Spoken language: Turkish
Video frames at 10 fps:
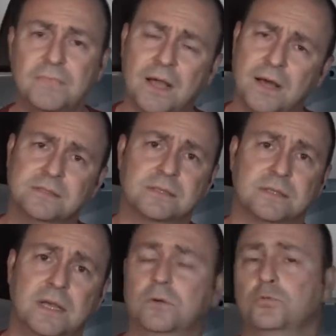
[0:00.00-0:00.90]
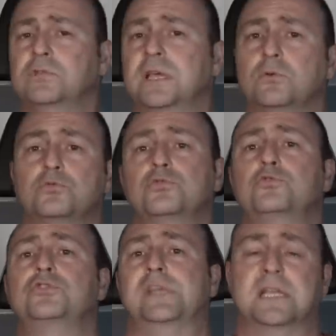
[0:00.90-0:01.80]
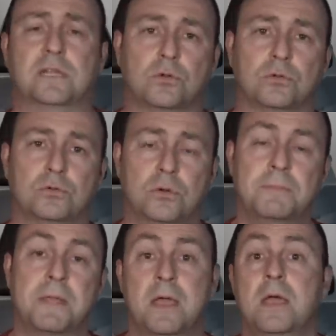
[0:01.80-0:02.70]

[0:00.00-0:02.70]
Aslında uzaya uçuş şu şekilde oluyor.